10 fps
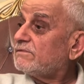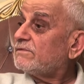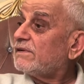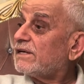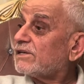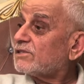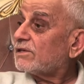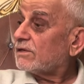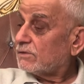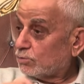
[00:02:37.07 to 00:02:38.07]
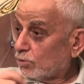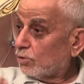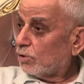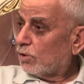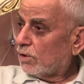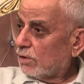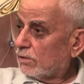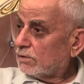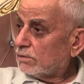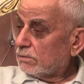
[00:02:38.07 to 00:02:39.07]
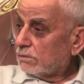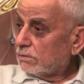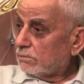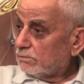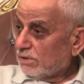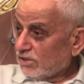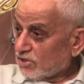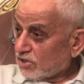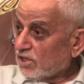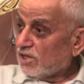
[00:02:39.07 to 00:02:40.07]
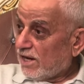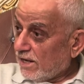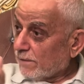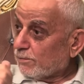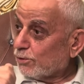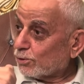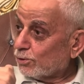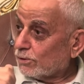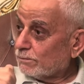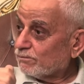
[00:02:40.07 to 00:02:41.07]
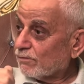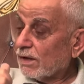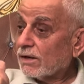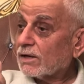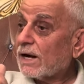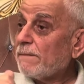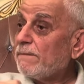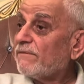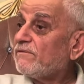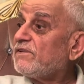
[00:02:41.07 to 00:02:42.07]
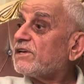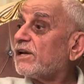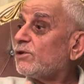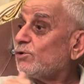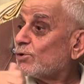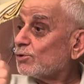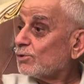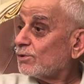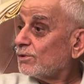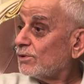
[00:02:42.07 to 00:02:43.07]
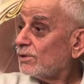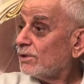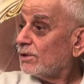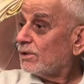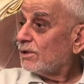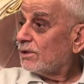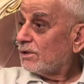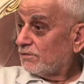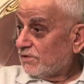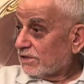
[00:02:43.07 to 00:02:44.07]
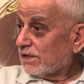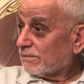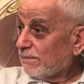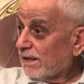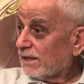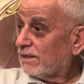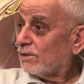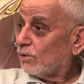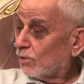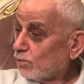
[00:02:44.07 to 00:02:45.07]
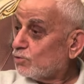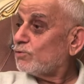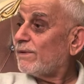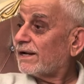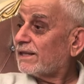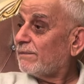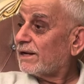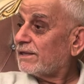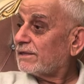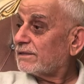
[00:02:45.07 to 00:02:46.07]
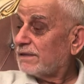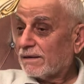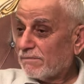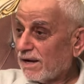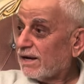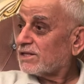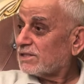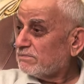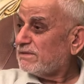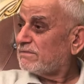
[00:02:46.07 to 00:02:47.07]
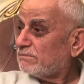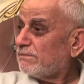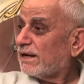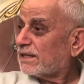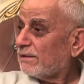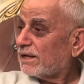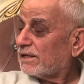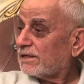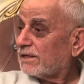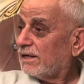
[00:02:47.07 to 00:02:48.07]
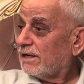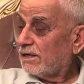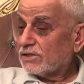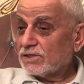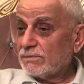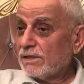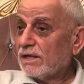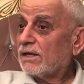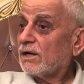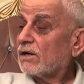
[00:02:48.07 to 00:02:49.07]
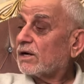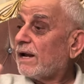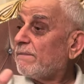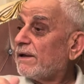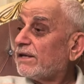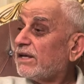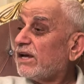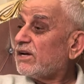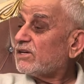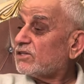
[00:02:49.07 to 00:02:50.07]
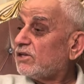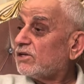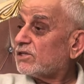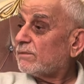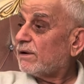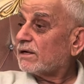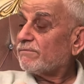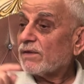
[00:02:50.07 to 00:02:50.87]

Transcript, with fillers: verirsin. Çünkü birincisini dille yapıyordun, kalple fikrediyordun. Fikretmek, onu düşünmek demektir. Yani manasını bilmek demektir. Şimdi kalbe geçtiği zaman